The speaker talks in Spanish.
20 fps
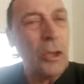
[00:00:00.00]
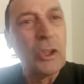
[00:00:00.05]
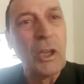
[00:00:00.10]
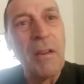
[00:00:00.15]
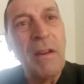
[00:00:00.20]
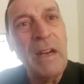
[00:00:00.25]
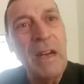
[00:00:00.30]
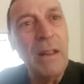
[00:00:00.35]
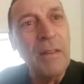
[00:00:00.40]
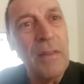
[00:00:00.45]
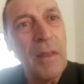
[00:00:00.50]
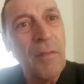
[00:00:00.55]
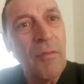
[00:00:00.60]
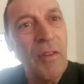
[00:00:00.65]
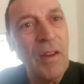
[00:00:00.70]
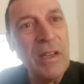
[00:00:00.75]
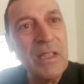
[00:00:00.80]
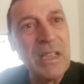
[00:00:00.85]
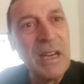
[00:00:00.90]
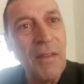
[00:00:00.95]
Quiero salir en
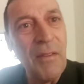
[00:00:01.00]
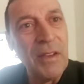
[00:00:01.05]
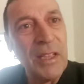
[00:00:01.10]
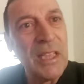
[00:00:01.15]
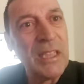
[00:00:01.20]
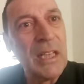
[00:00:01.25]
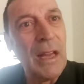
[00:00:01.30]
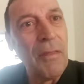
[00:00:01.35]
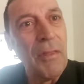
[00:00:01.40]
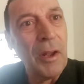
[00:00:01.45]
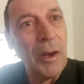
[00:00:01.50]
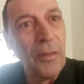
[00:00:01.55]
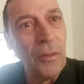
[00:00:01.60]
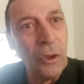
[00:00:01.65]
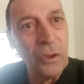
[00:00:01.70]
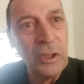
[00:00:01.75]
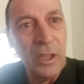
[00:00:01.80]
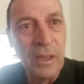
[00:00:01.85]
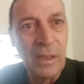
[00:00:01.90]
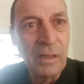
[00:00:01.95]
defensa de ese
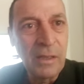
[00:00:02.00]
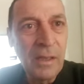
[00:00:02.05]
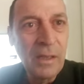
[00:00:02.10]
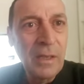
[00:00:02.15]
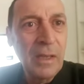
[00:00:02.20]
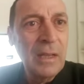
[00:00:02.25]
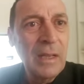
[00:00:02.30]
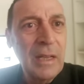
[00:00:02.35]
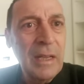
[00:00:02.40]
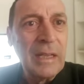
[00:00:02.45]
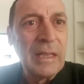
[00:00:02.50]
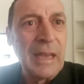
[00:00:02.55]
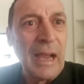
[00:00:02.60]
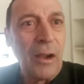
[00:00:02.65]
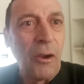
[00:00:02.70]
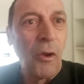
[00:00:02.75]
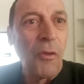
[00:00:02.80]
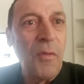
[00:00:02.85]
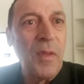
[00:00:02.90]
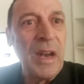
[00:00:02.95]
sacerdote
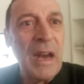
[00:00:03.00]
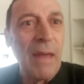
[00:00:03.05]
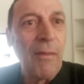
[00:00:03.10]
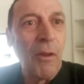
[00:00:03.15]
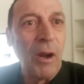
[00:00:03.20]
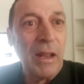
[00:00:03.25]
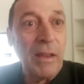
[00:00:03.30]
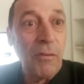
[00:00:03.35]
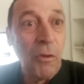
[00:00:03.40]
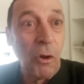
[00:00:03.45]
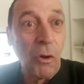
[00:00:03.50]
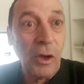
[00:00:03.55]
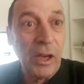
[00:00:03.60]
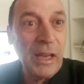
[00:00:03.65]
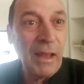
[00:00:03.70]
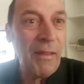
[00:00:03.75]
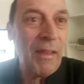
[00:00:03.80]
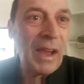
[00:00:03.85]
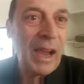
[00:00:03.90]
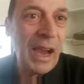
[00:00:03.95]
que ha condenado la
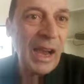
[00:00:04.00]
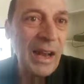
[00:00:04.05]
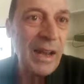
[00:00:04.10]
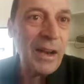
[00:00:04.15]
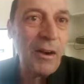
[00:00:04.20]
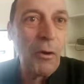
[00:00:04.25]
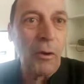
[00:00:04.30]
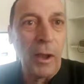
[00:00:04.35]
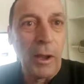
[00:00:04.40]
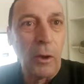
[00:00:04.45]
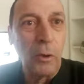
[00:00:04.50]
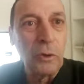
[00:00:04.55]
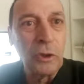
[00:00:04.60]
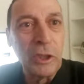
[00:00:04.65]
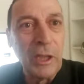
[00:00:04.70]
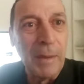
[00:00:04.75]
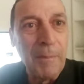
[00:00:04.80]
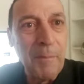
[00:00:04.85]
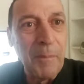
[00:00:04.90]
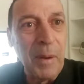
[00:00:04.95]
ideología de género que
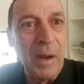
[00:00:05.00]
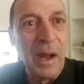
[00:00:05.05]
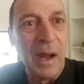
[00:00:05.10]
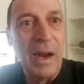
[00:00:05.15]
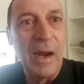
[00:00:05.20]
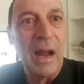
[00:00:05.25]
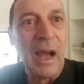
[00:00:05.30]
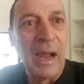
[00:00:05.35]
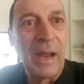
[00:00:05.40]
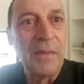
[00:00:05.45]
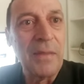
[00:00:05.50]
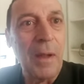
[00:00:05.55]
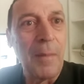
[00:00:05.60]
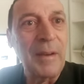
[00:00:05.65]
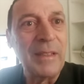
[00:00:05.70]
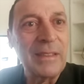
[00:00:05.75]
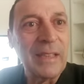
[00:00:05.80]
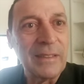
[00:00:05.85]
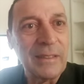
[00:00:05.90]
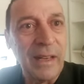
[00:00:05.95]
contempla la
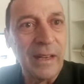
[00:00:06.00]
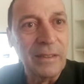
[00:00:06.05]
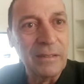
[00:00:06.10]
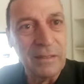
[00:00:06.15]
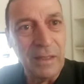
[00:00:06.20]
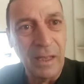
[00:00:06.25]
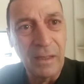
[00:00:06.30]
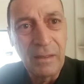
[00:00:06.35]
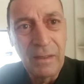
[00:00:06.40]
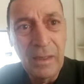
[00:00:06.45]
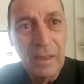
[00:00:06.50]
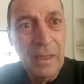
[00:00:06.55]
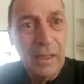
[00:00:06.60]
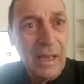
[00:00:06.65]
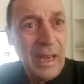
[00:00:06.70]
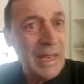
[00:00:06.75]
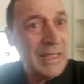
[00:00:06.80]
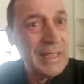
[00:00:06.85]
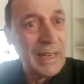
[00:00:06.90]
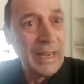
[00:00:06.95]
Agenda 2030,
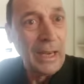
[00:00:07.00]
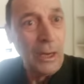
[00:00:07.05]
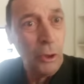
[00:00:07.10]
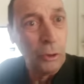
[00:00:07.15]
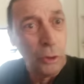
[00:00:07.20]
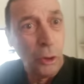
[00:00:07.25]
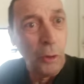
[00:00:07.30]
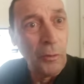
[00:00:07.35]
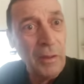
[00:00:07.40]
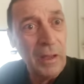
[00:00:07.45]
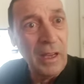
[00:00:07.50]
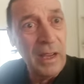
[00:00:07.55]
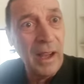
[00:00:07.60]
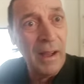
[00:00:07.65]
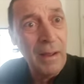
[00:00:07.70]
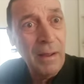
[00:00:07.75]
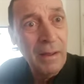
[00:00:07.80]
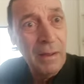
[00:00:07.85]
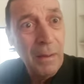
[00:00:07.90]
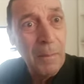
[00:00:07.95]
esa que el otro
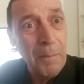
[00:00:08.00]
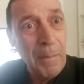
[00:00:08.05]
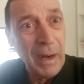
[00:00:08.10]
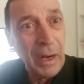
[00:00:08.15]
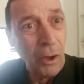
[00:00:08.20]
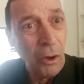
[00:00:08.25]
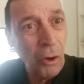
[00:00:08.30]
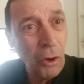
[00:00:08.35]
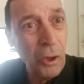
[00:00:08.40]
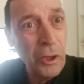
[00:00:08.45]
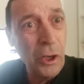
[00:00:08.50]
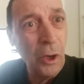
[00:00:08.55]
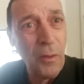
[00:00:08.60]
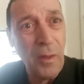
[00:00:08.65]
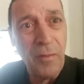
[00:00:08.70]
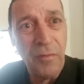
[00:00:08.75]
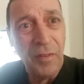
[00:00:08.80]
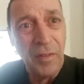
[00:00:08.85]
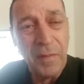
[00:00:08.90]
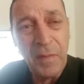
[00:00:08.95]
día
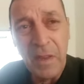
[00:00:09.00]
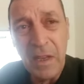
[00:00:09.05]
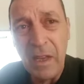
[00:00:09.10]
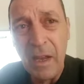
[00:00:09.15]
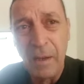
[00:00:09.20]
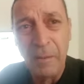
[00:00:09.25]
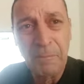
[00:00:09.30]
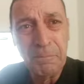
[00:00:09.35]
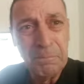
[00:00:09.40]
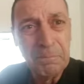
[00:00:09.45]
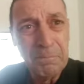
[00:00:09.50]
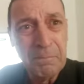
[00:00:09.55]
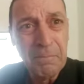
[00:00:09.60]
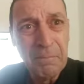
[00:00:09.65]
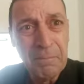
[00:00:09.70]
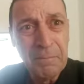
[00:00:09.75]
Bergoglio defendía,